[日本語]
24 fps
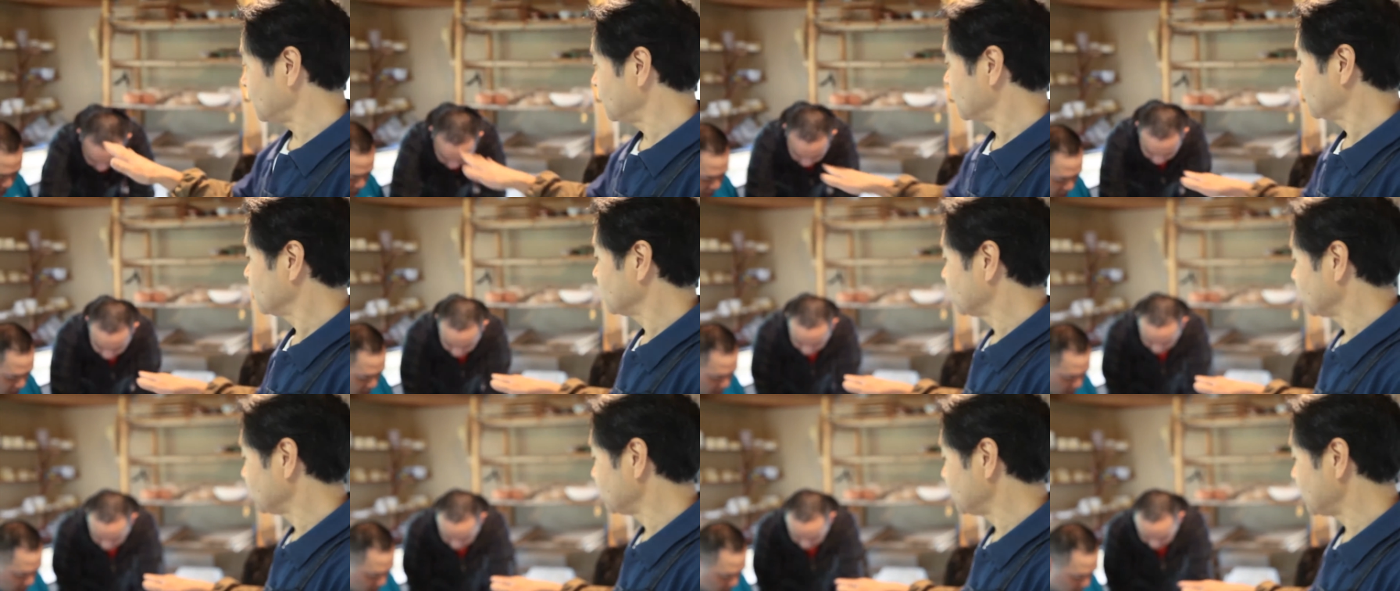
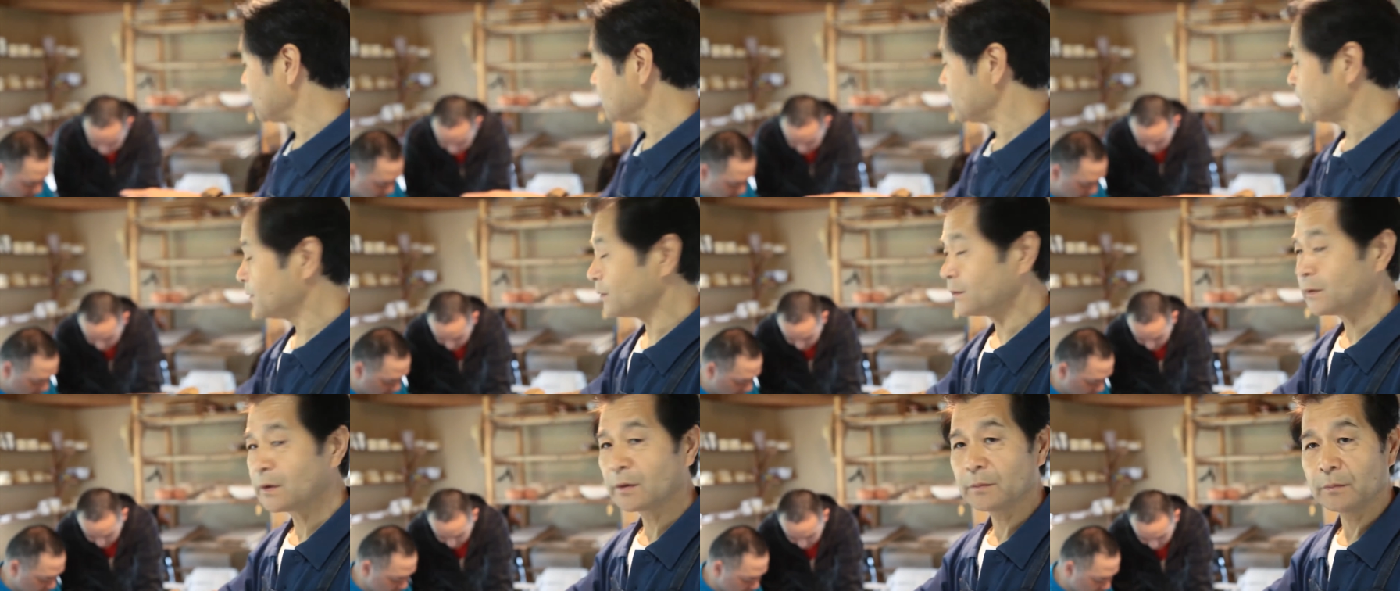もどんな
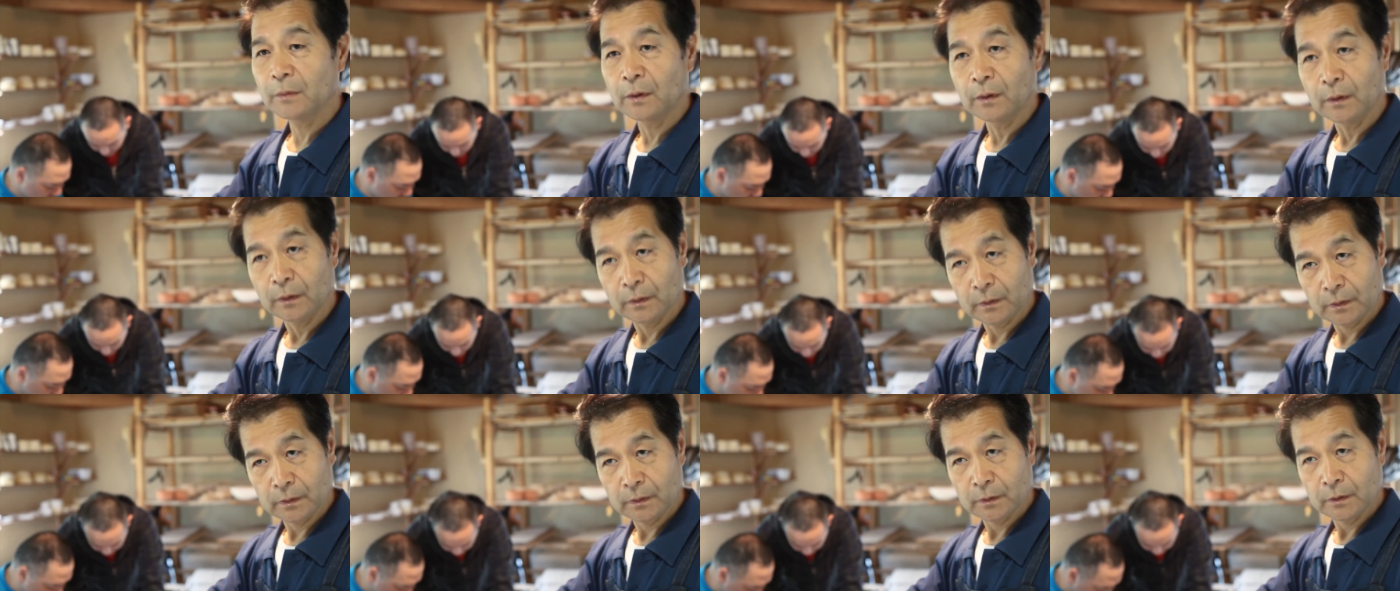人で
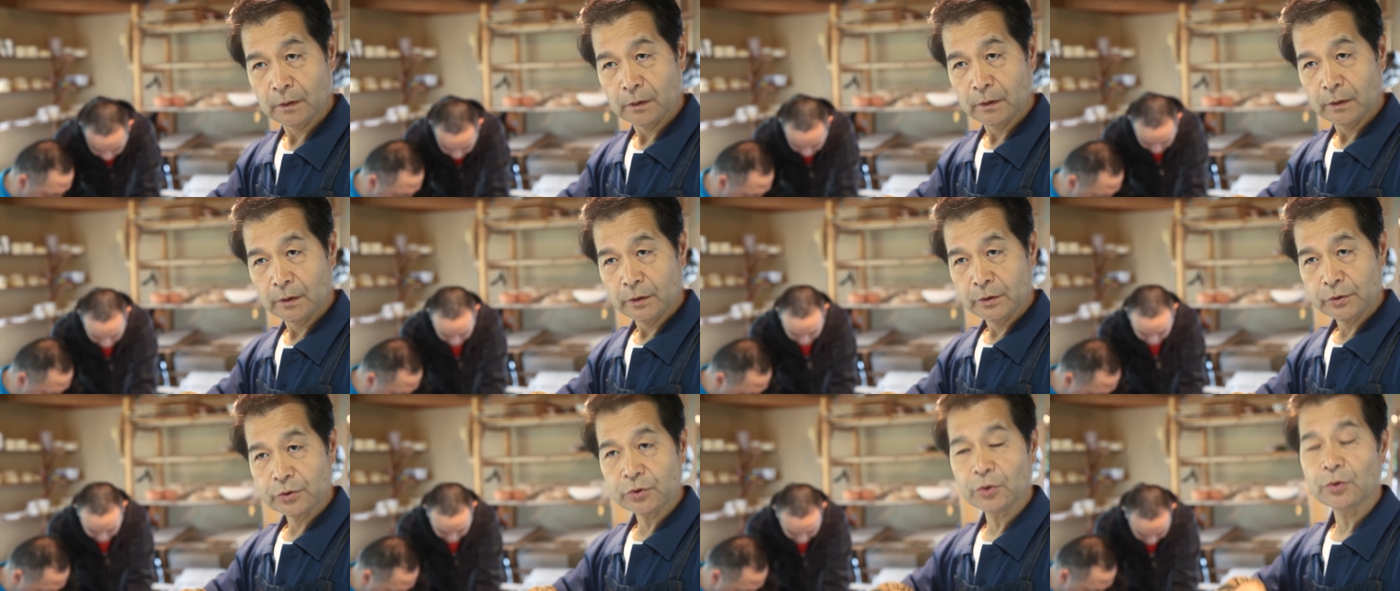も
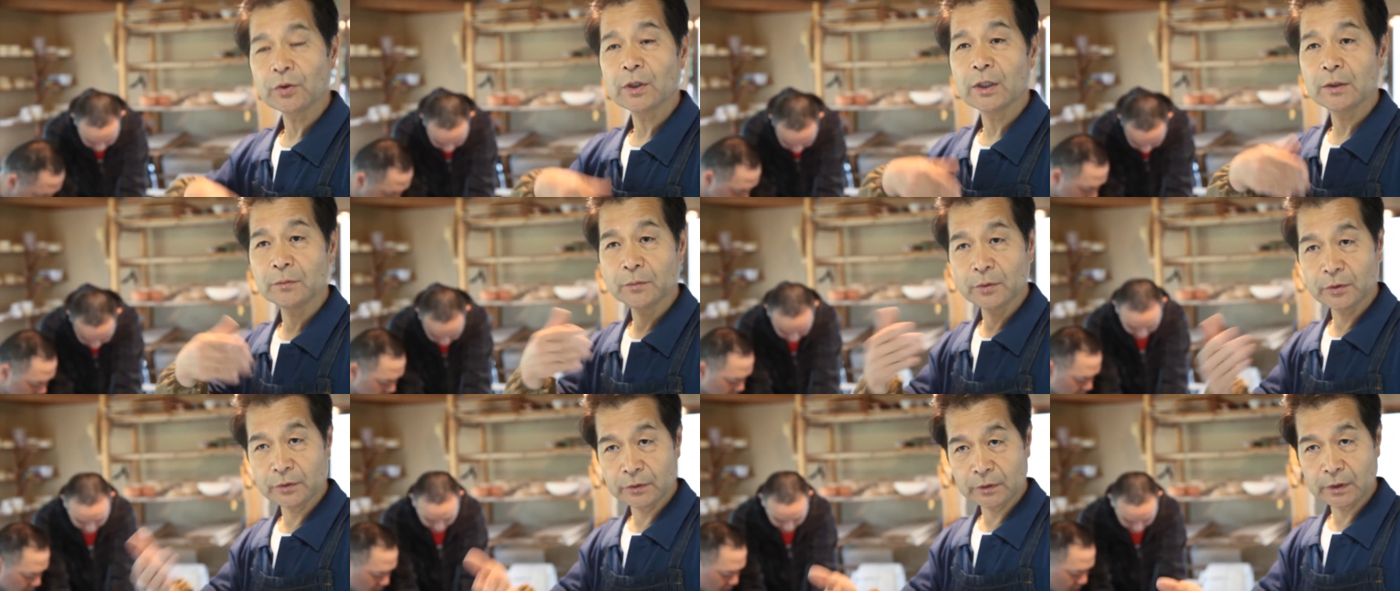障
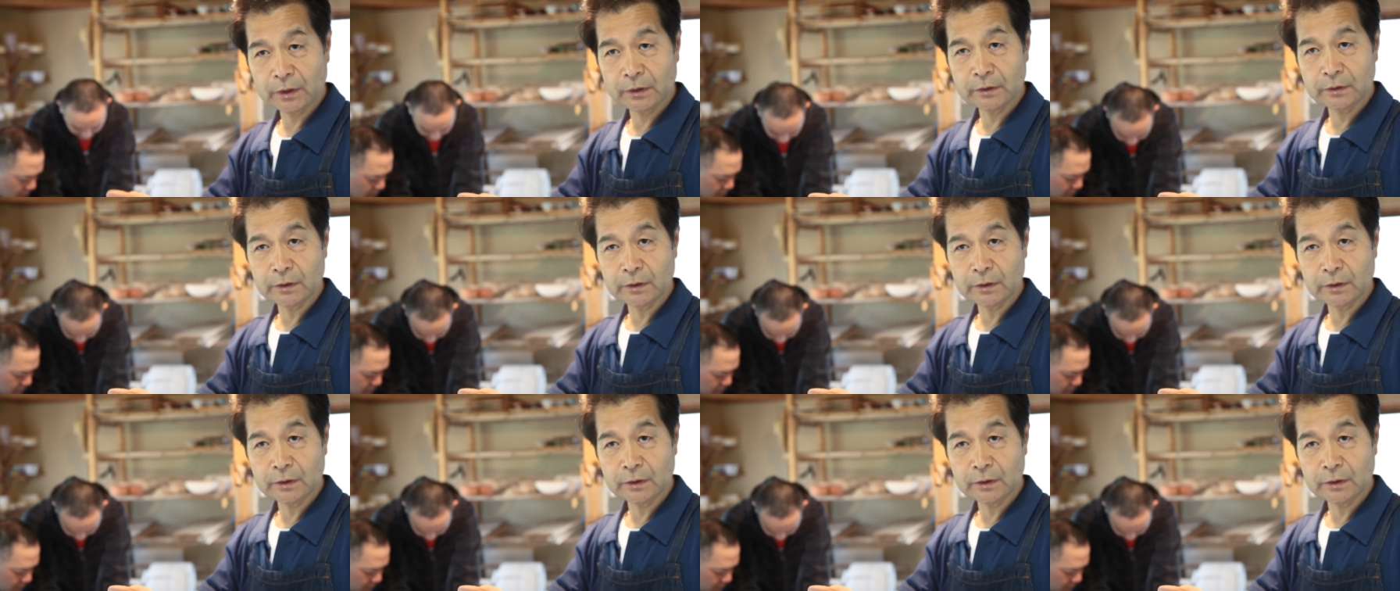害持ってい